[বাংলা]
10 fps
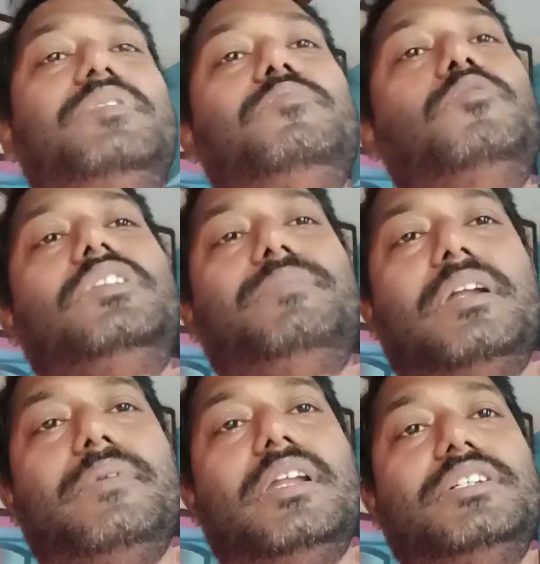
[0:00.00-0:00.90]
পড়তে পারবেন না
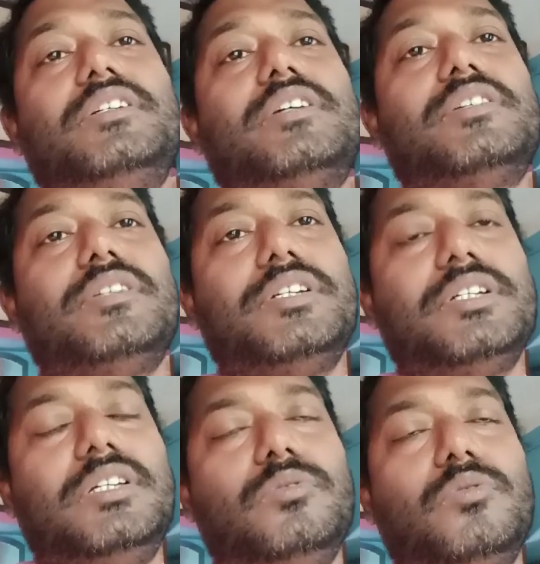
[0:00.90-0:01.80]
সেটা ট্রান্সলেশনই
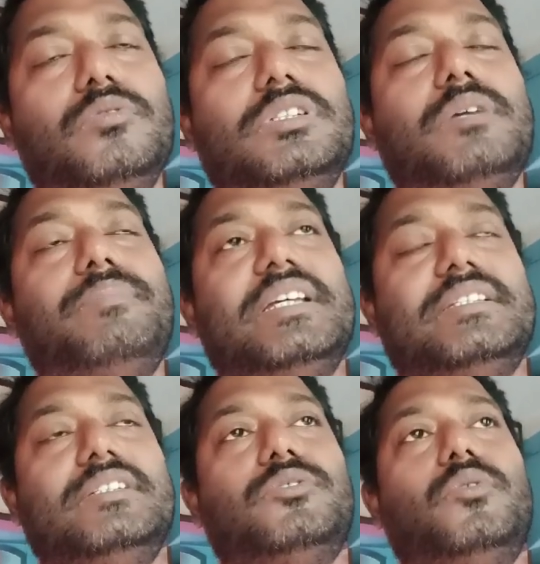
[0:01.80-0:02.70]
হোক সেটা প্রেসিস
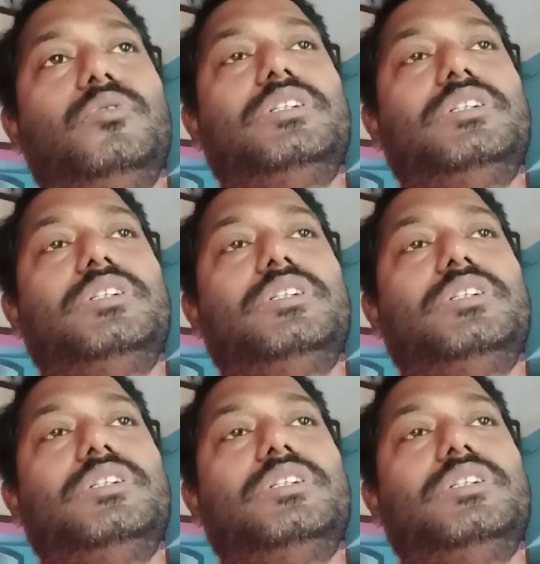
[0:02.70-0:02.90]
হোক সেটা